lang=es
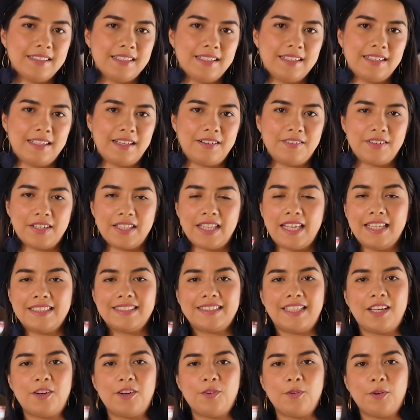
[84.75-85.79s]
la verdad
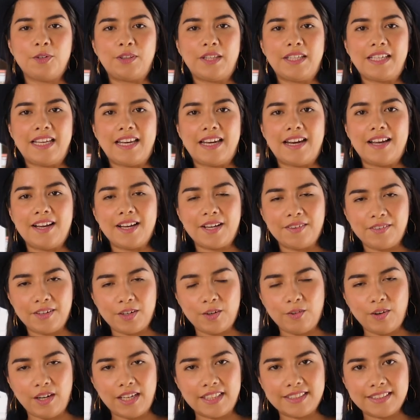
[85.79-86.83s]
es que no tenía nada que ver
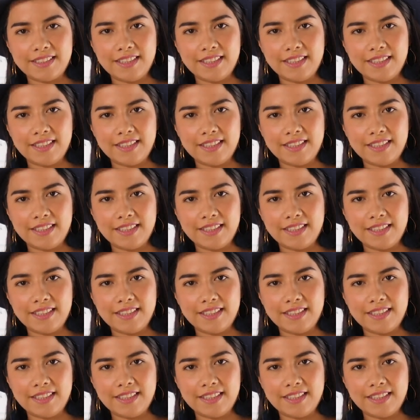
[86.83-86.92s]
con la